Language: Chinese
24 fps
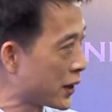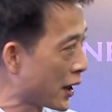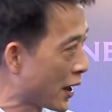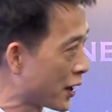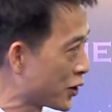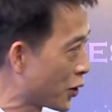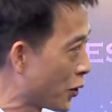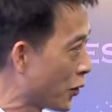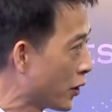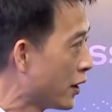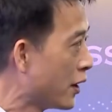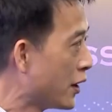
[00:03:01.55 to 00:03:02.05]
修
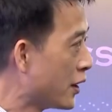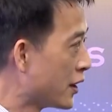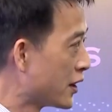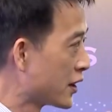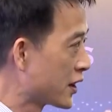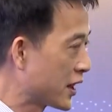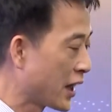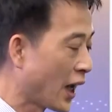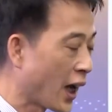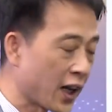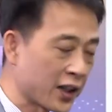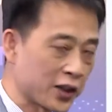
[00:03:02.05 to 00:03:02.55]
下修
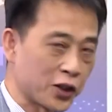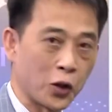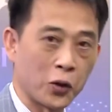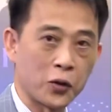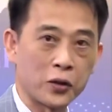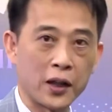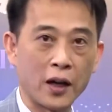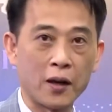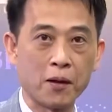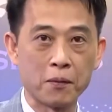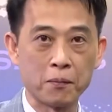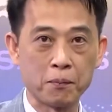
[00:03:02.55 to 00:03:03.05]
下
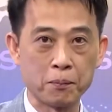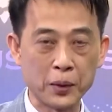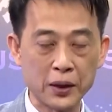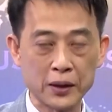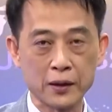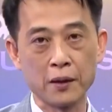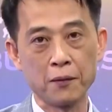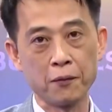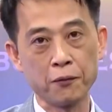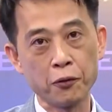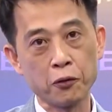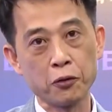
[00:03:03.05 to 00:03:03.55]
修到
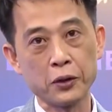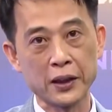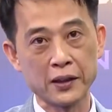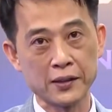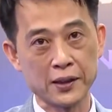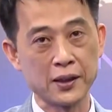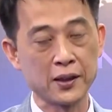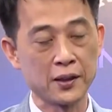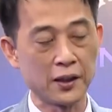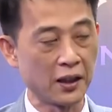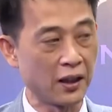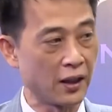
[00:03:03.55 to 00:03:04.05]
变成负的
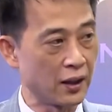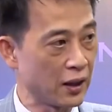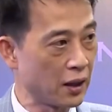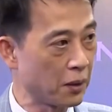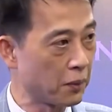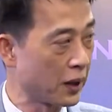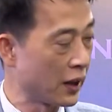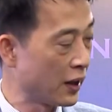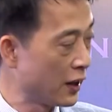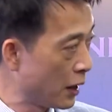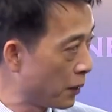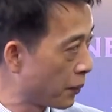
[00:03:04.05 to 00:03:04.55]
四点
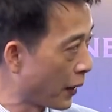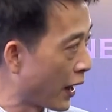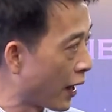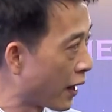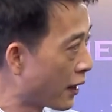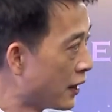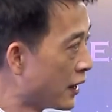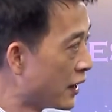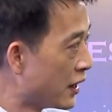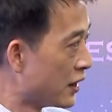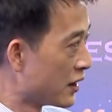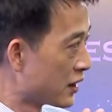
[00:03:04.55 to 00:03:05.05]
一一
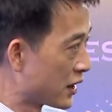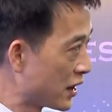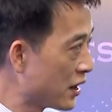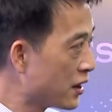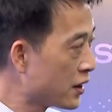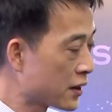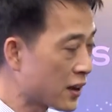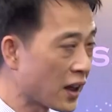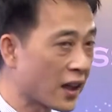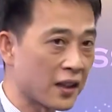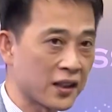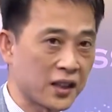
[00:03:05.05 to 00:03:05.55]
趴。
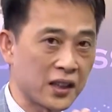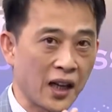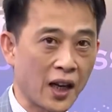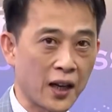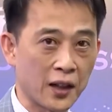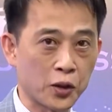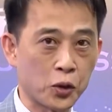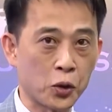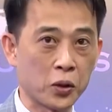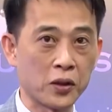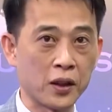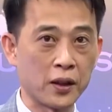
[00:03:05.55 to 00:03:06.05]
其实这样
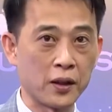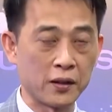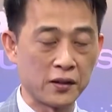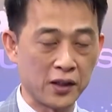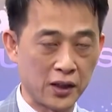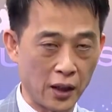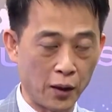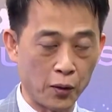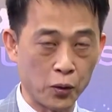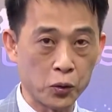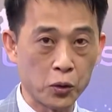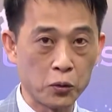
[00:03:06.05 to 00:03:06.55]
下修的
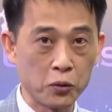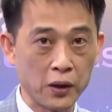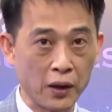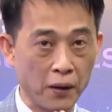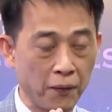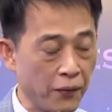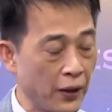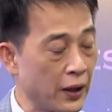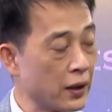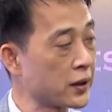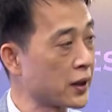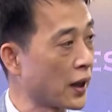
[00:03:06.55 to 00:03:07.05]
角度
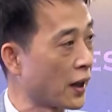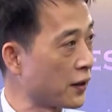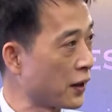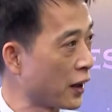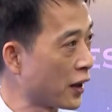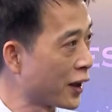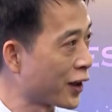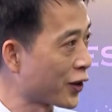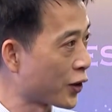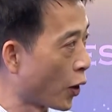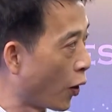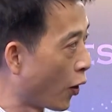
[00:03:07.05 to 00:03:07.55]
也非常
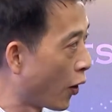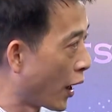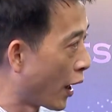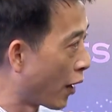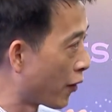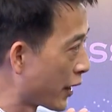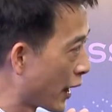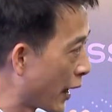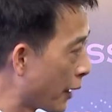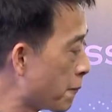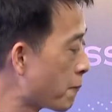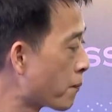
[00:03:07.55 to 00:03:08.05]
的一个陡
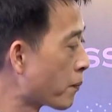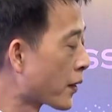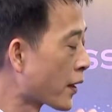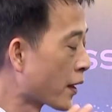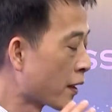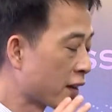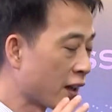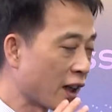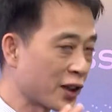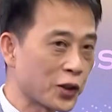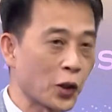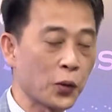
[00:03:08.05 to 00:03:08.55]
好耐。
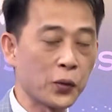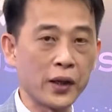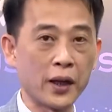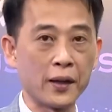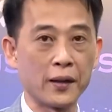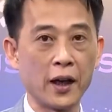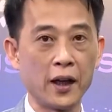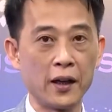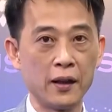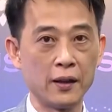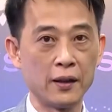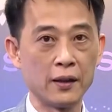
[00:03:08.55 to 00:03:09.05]
那重
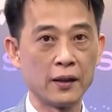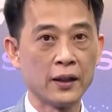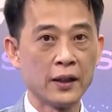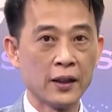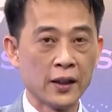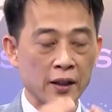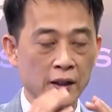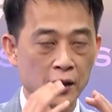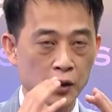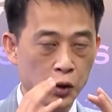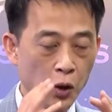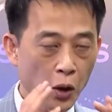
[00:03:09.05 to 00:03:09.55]
点来了，
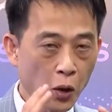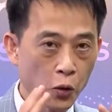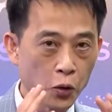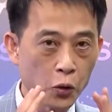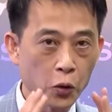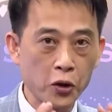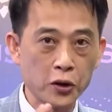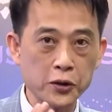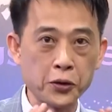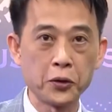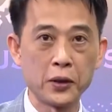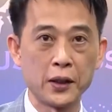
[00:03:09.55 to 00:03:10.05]
就
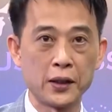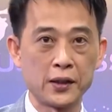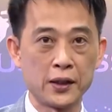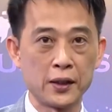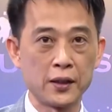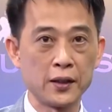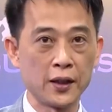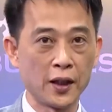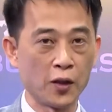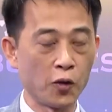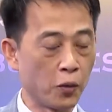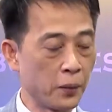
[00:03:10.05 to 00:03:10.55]
过去的
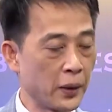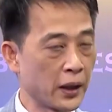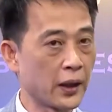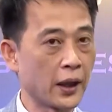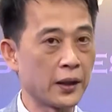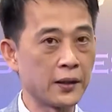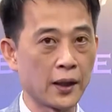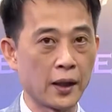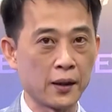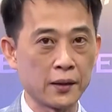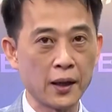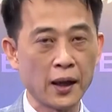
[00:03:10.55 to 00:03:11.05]
经验，我们应
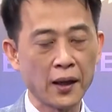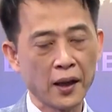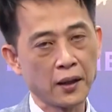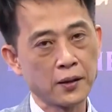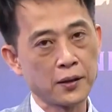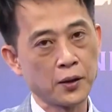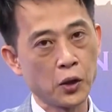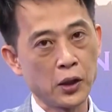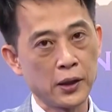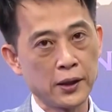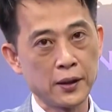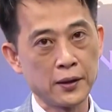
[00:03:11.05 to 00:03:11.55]
该讲，大
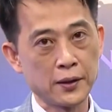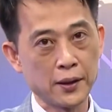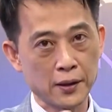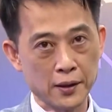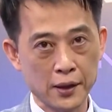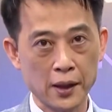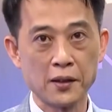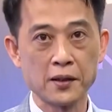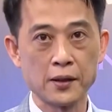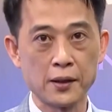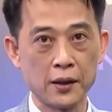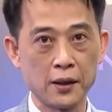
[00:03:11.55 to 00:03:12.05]
概最近
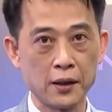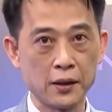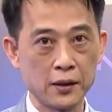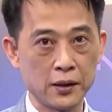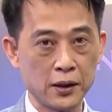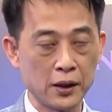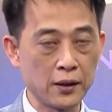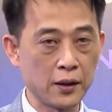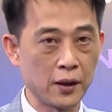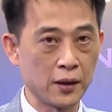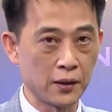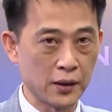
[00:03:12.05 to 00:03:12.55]
这三十年
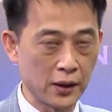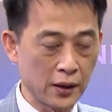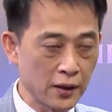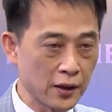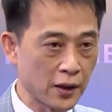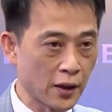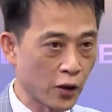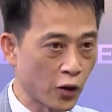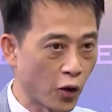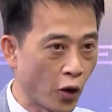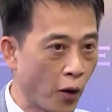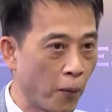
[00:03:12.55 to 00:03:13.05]
经验，其
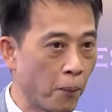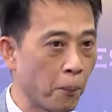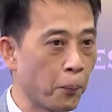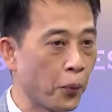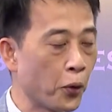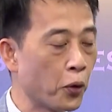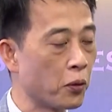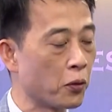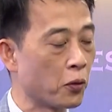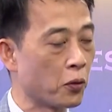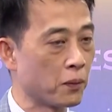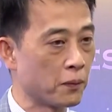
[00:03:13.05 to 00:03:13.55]
实公
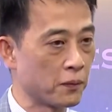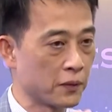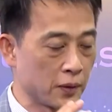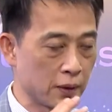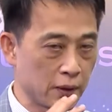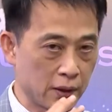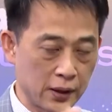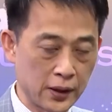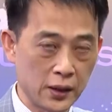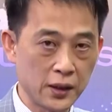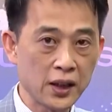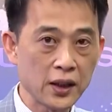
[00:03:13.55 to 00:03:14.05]
布。
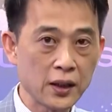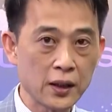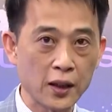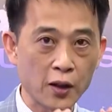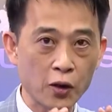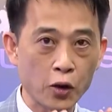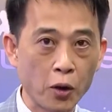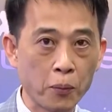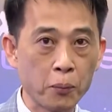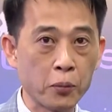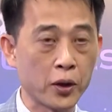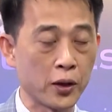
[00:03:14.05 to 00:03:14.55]
实际
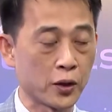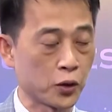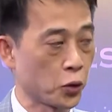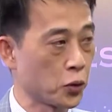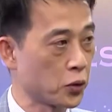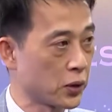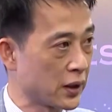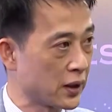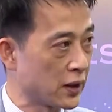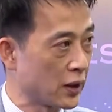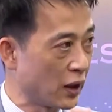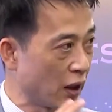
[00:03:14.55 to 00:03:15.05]
的公布的
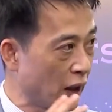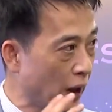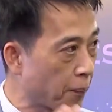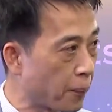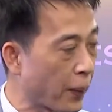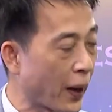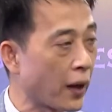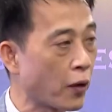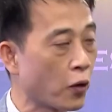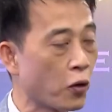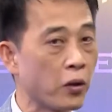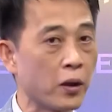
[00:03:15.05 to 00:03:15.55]
数字一
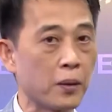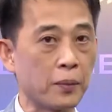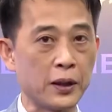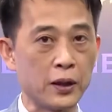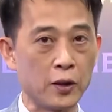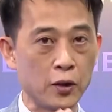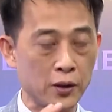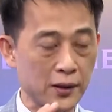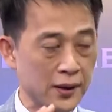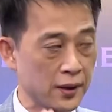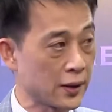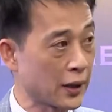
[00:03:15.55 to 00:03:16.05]
般会
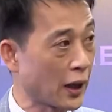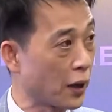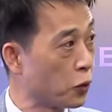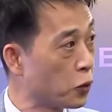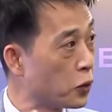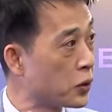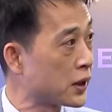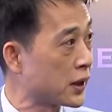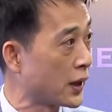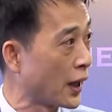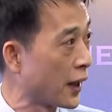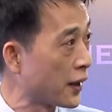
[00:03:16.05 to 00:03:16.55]
比市场
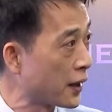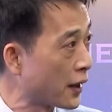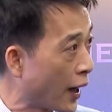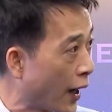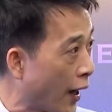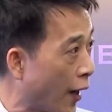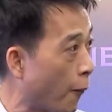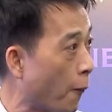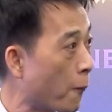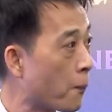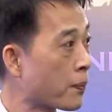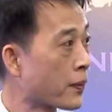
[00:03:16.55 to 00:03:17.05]
预期来的
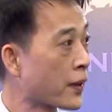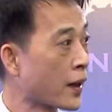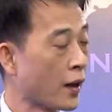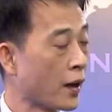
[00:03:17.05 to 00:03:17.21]
好，